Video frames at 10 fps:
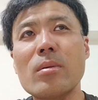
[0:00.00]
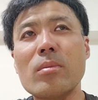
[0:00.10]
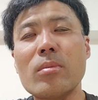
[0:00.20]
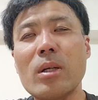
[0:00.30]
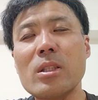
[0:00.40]

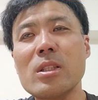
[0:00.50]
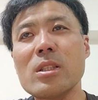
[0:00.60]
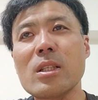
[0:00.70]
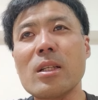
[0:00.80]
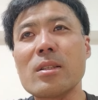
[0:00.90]
まあ、1時
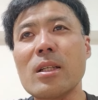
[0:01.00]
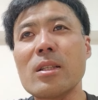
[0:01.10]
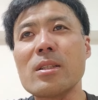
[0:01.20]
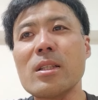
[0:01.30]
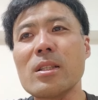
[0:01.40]
間
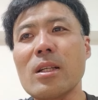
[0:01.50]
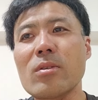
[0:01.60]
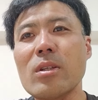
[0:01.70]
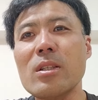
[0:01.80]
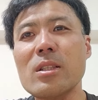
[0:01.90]
3000円じゃなく
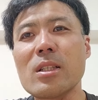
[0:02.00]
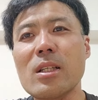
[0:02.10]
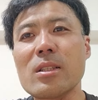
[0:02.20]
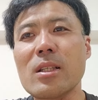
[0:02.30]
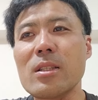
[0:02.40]
て2時間
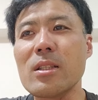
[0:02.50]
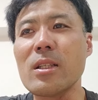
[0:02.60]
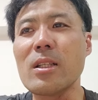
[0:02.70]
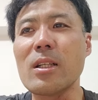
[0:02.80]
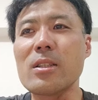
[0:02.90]
3000円
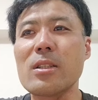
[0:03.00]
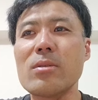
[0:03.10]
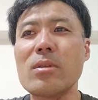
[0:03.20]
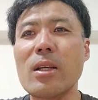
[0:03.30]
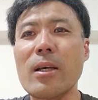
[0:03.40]
になっちゃう
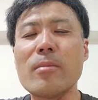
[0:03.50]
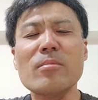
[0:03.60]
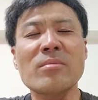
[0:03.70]
んで